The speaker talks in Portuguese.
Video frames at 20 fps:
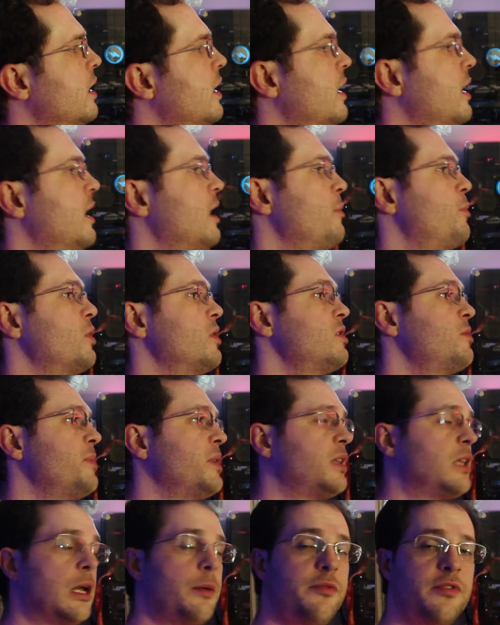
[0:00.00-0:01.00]
A
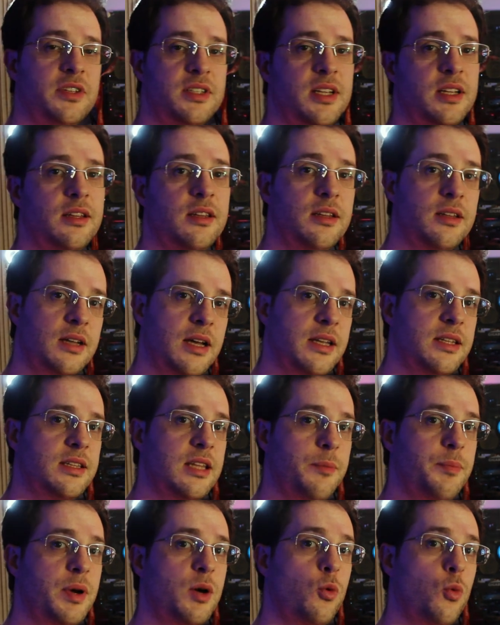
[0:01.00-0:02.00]
próxima etapa vai ter a
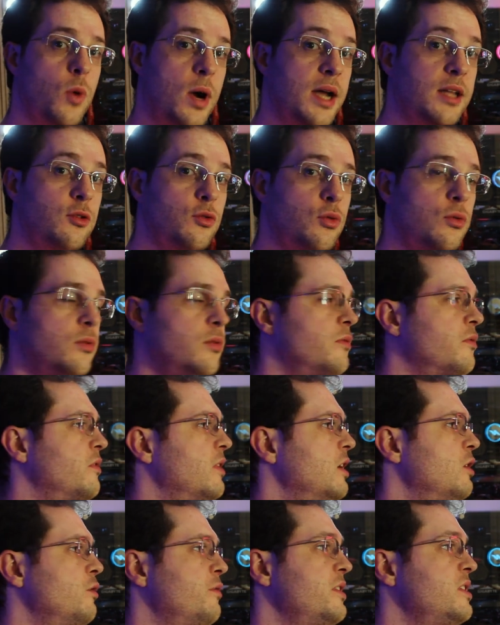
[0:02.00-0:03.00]
etapa 4,
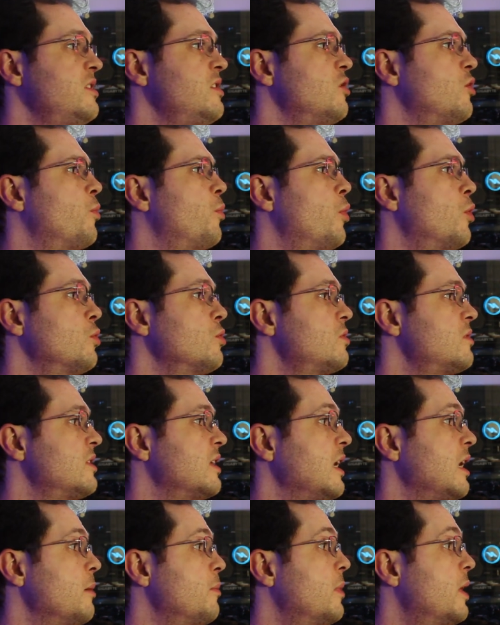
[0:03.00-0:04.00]
valendo 25 pontos,
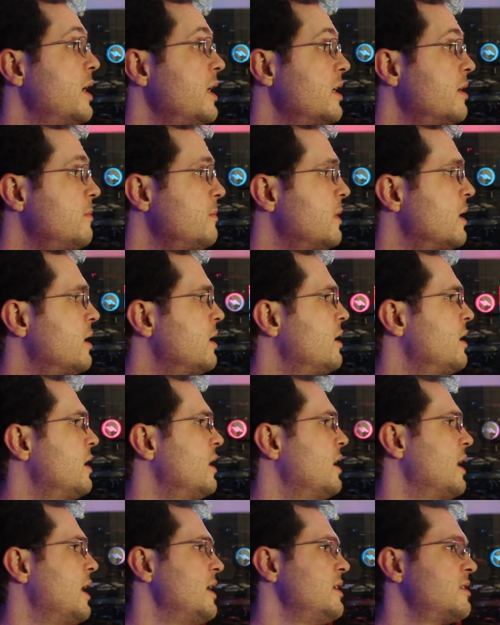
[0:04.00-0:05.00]
na Alemanha.
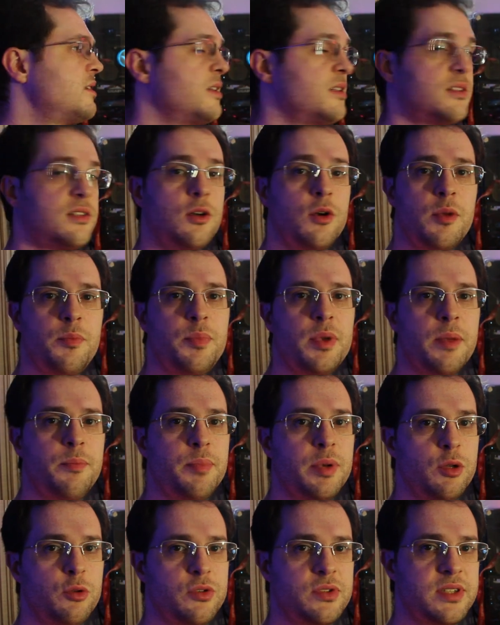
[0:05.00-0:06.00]
A inscrição é, é
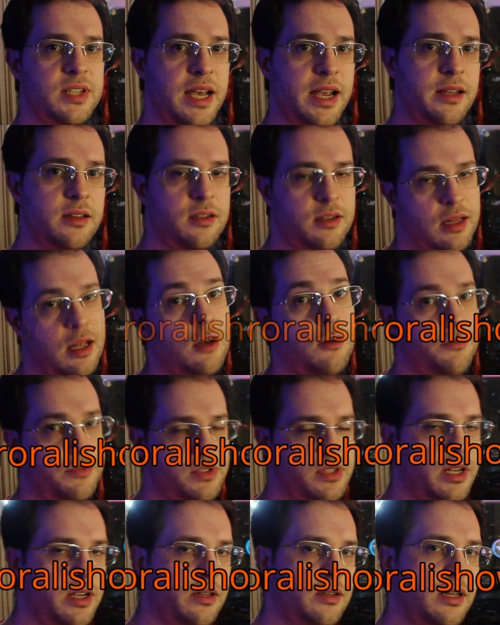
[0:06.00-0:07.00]
pelo site, claro,
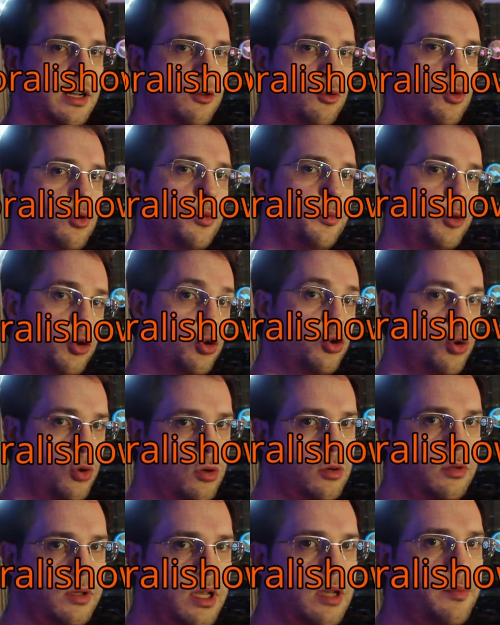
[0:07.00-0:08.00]
você tem que entrar no clube do
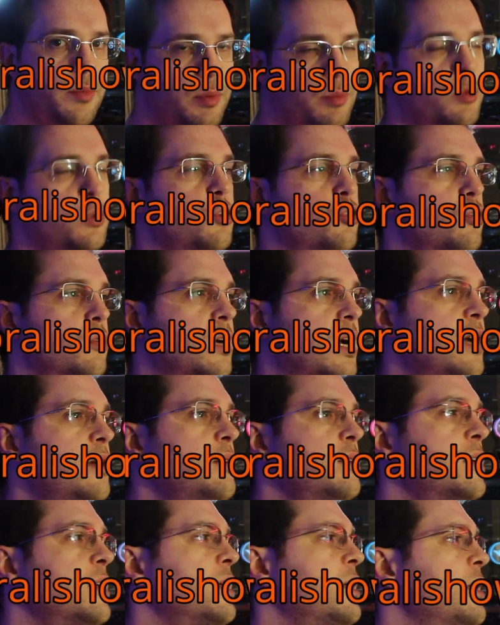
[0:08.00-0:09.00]
jogo, né, para poder
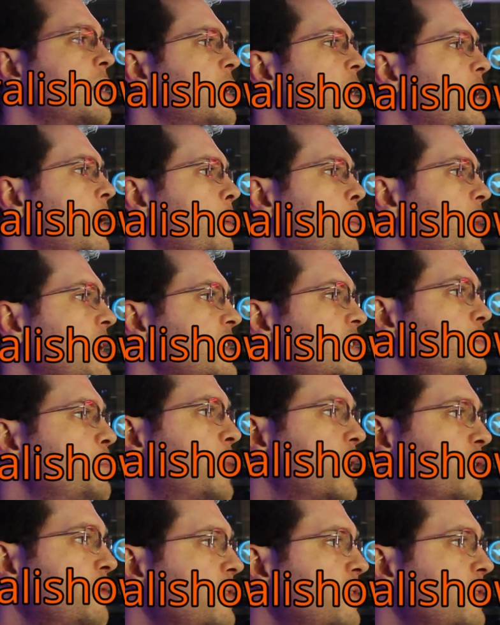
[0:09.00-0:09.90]
jogar. Mas para